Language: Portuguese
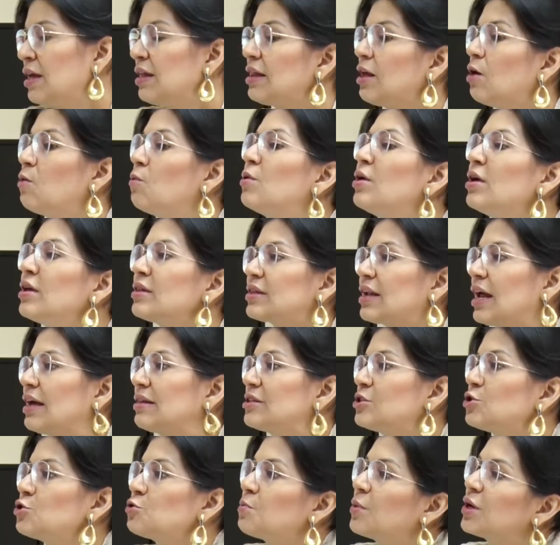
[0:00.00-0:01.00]
Então,
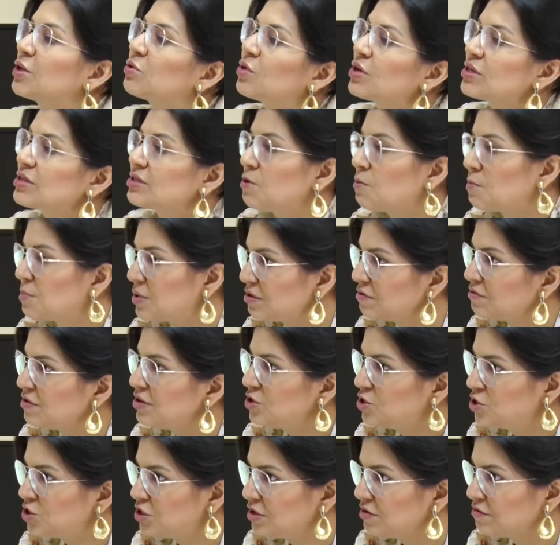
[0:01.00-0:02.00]
trata-se de uma atuação
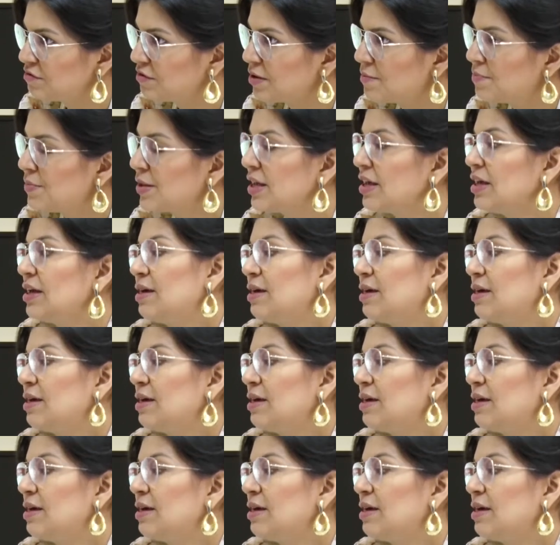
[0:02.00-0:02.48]
preventiva